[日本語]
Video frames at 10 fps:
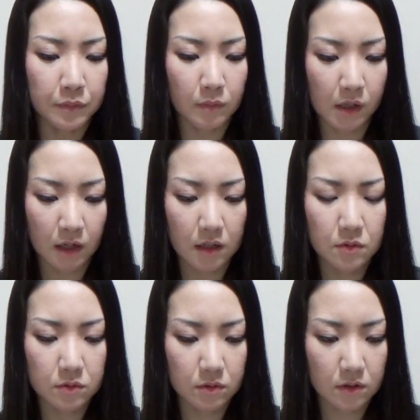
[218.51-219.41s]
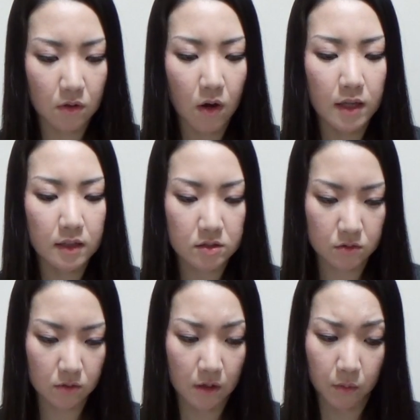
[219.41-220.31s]
まあ、介護のお話
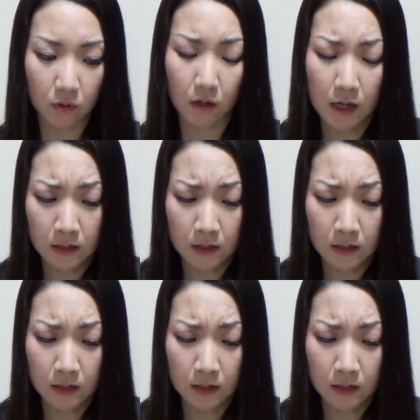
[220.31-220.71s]
とかも